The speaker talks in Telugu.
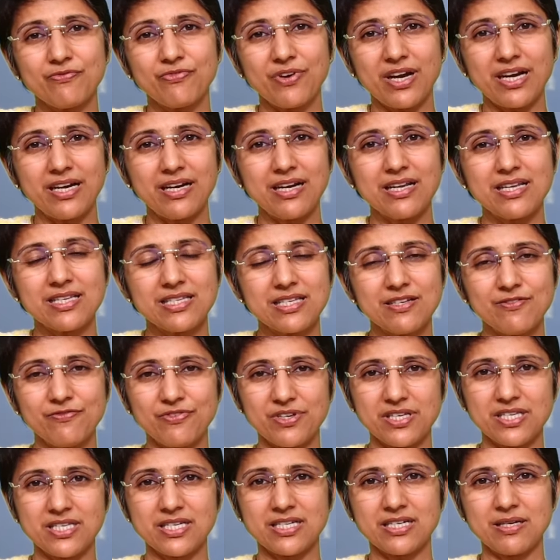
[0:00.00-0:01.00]
ఫైవ్ డేస్ ఇన్
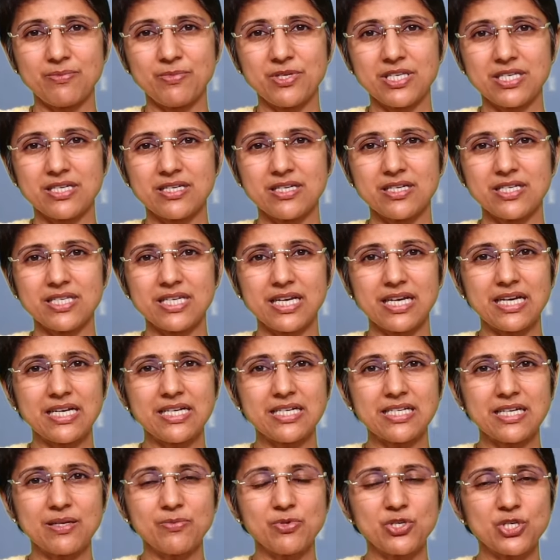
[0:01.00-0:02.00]
ఫస్ట్ ట్రైమిస్టర్
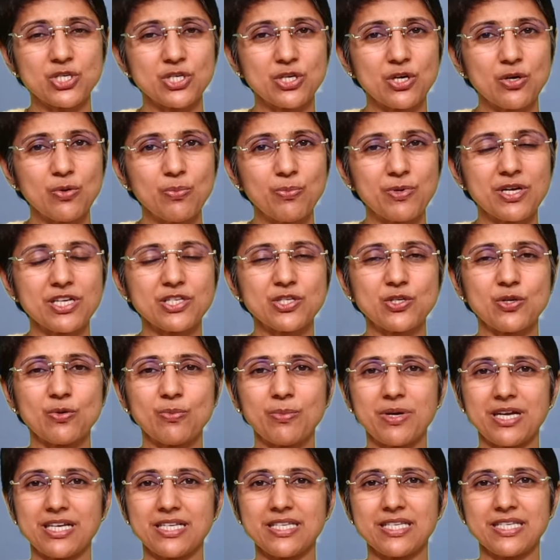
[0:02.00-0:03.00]
సెకండ్ ట్రైమిస్టర్లో ప్లస్
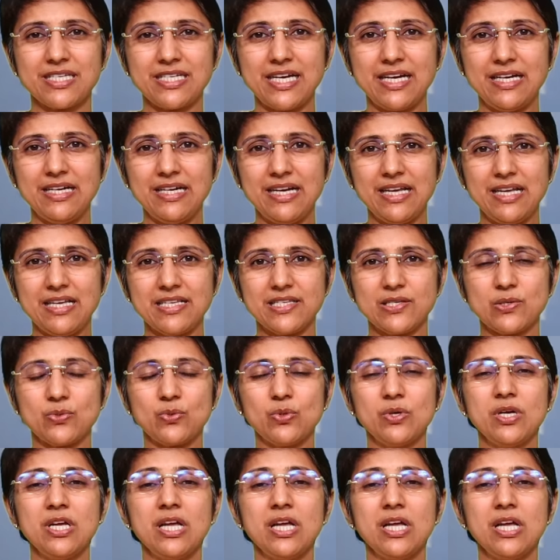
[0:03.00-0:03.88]
ఆర్ మైనస్ టెన్ డేస్